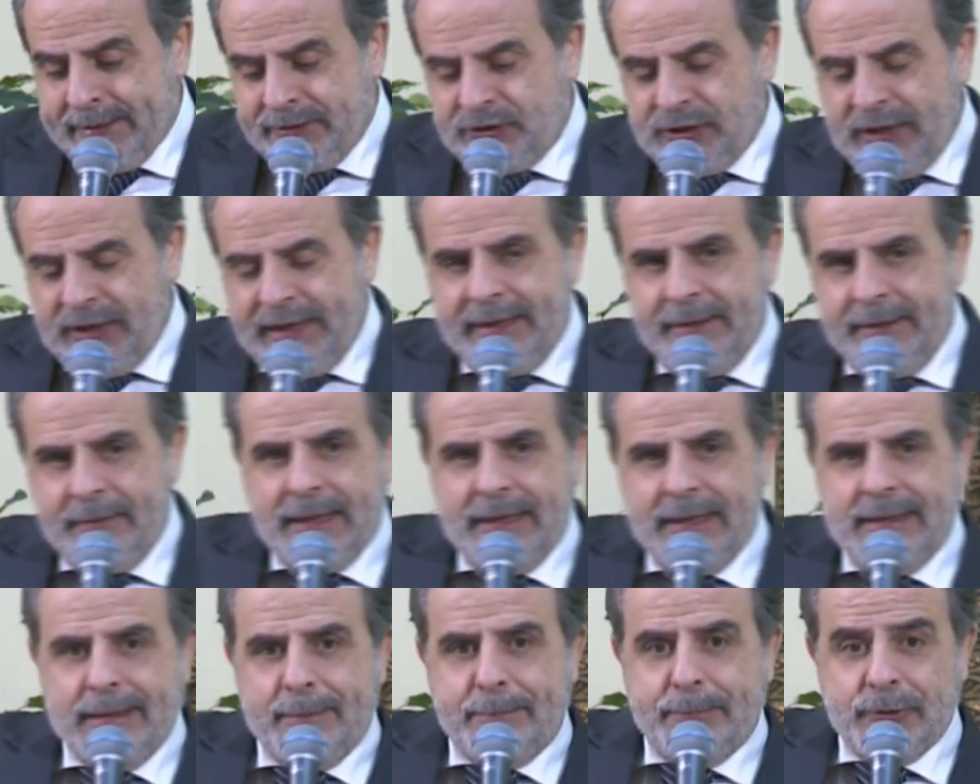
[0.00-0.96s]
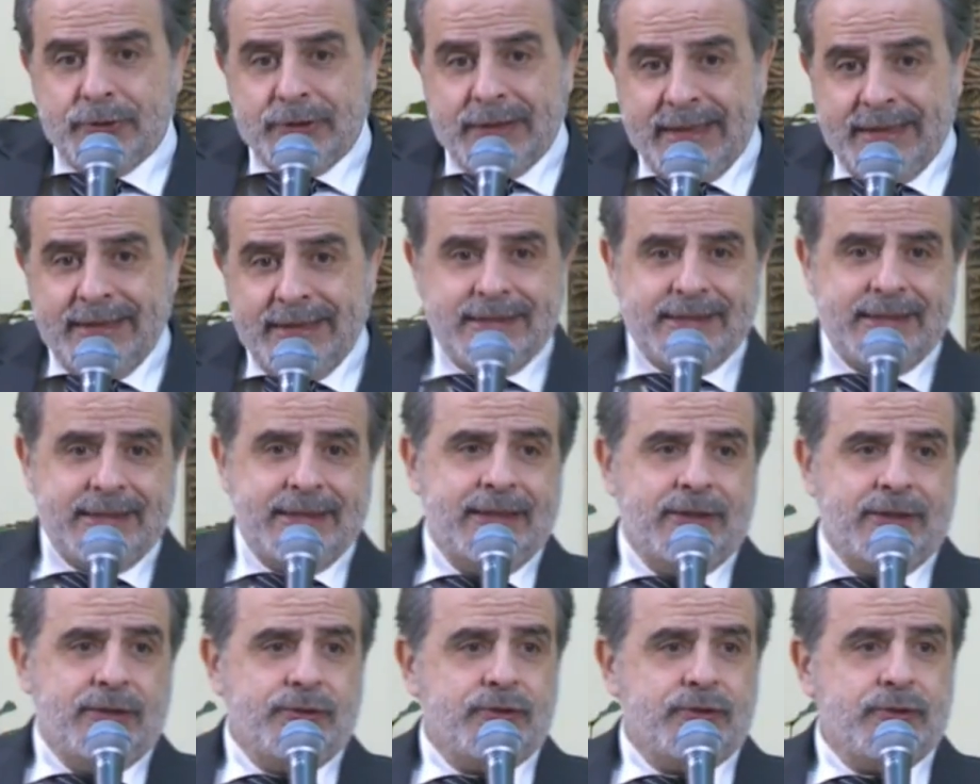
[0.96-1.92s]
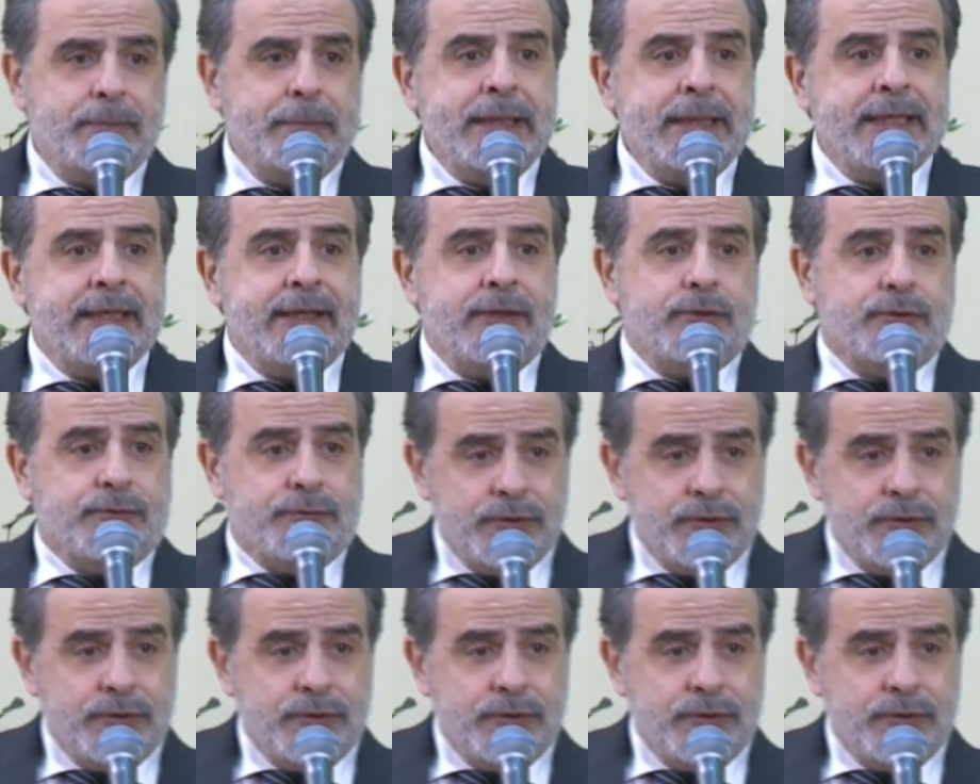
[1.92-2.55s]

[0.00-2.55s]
c'è la potenza dello Spirito